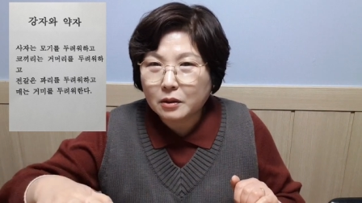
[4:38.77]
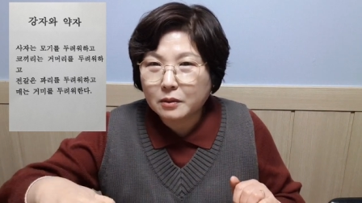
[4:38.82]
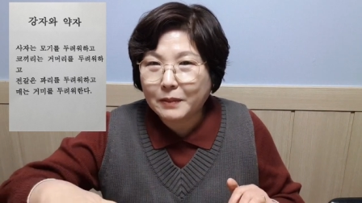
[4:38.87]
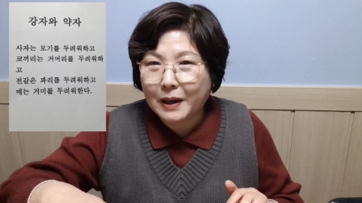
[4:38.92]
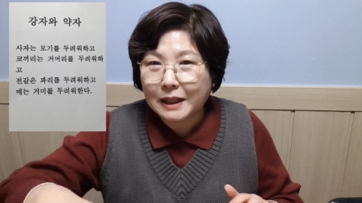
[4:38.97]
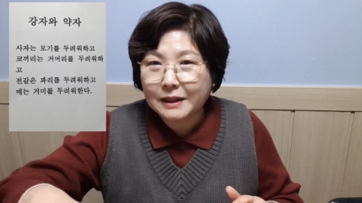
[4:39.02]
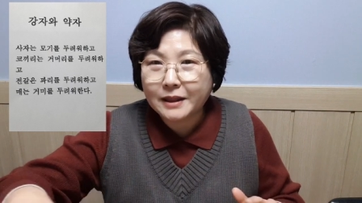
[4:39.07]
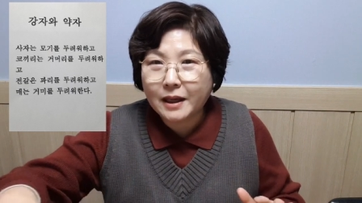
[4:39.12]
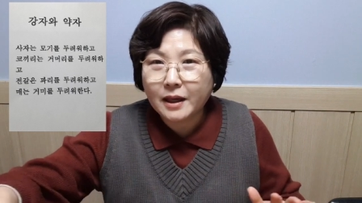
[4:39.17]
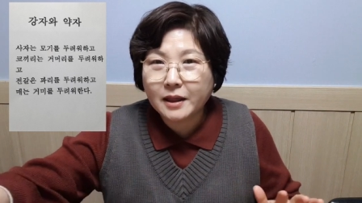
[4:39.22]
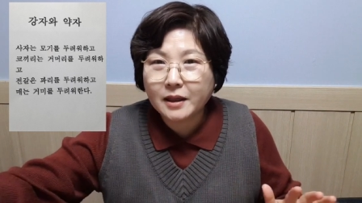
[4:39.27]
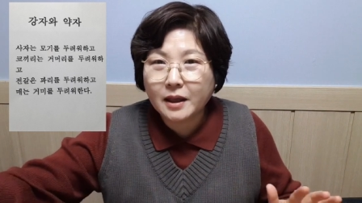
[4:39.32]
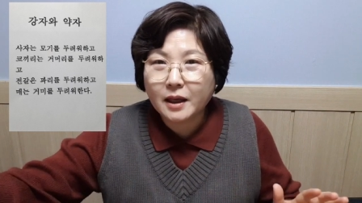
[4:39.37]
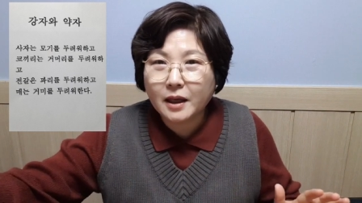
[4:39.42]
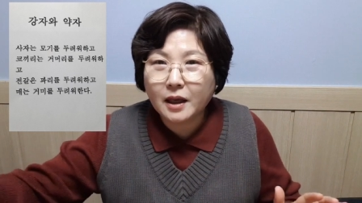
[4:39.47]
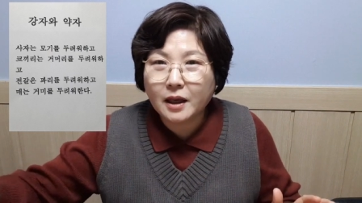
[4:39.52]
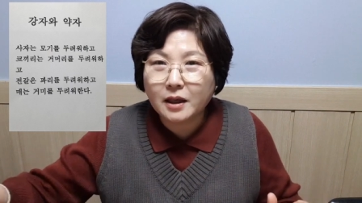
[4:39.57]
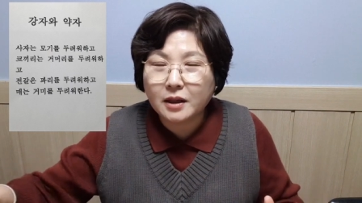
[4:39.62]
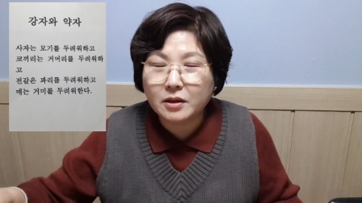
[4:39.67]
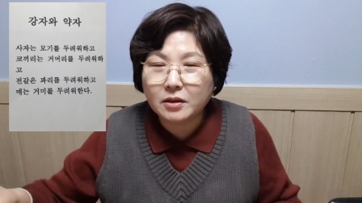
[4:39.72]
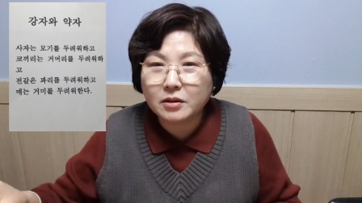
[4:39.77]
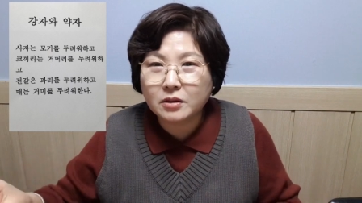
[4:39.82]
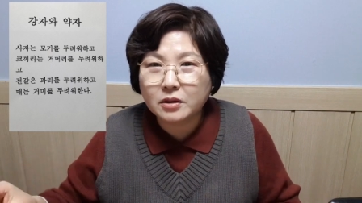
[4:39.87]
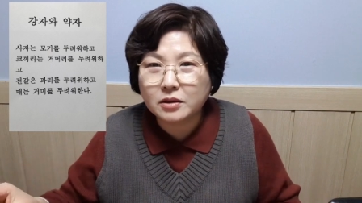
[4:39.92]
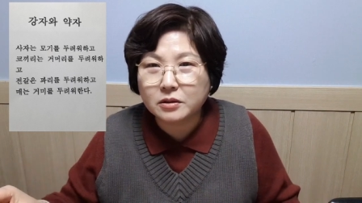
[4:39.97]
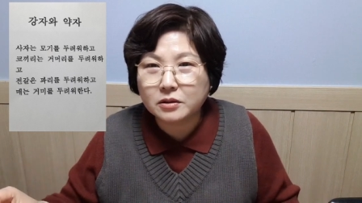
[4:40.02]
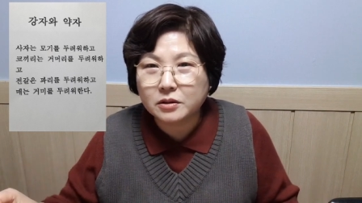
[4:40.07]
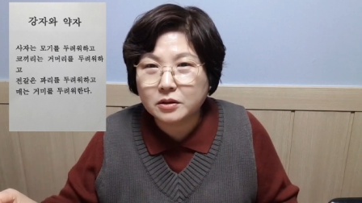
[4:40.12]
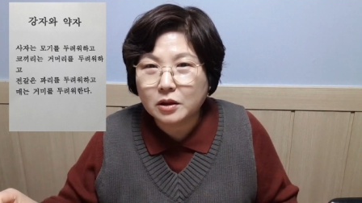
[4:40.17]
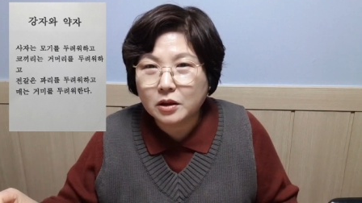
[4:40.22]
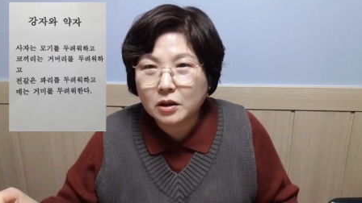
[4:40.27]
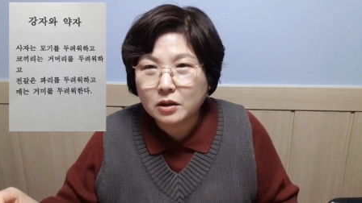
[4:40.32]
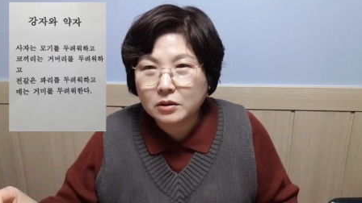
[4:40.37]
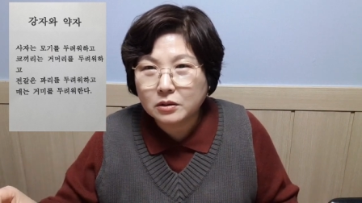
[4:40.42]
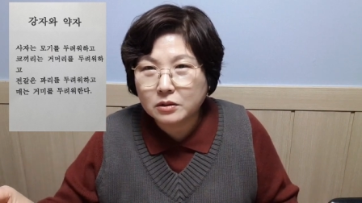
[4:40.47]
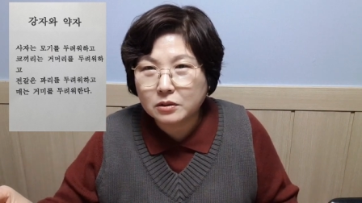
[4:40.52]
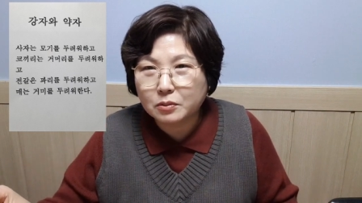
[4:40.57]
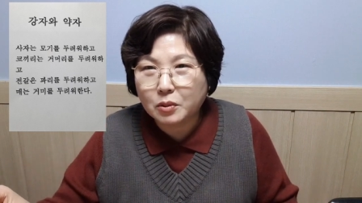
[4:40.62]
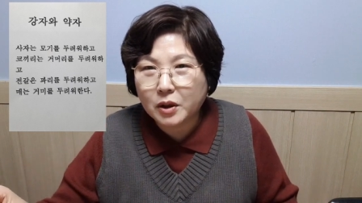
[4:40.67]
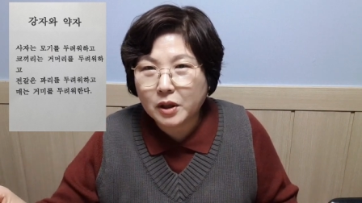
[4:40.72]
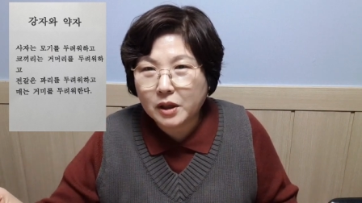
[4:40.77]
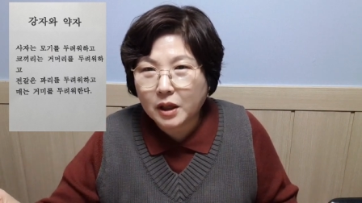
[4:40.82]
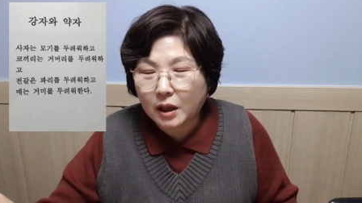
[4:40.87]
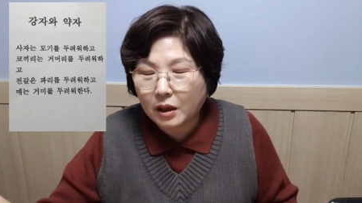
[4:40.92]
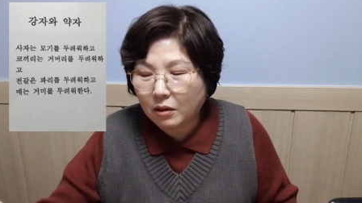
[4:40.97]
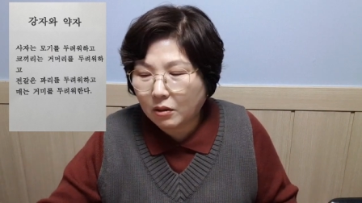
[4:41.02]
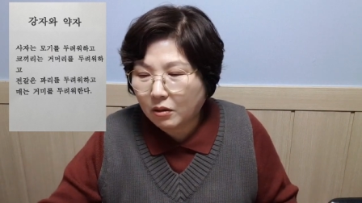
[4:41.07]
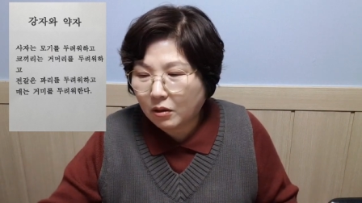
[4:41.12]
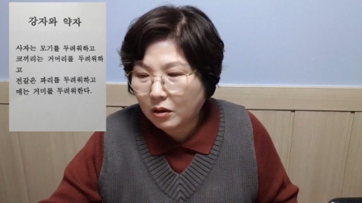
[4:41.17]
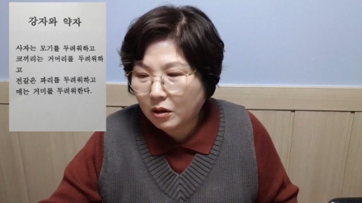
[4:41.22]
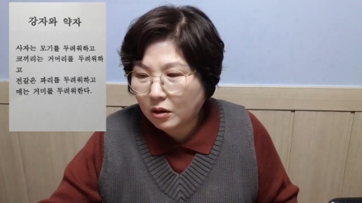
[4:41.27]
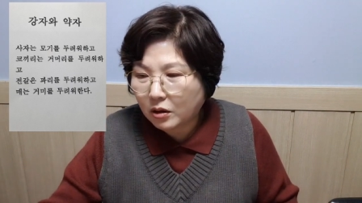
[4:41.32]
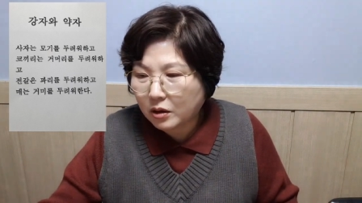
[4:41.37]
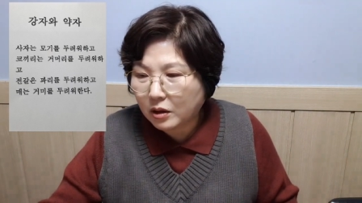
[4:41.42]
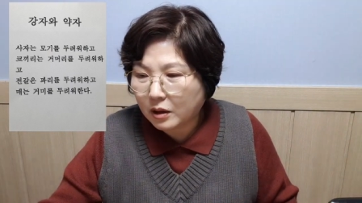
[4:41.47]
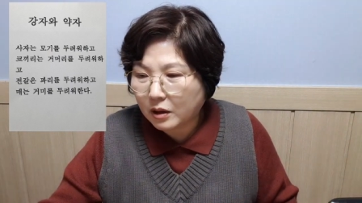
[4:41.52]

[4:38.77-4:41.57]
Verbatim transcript: 그 마당에 있는 그, 그 뭘까요?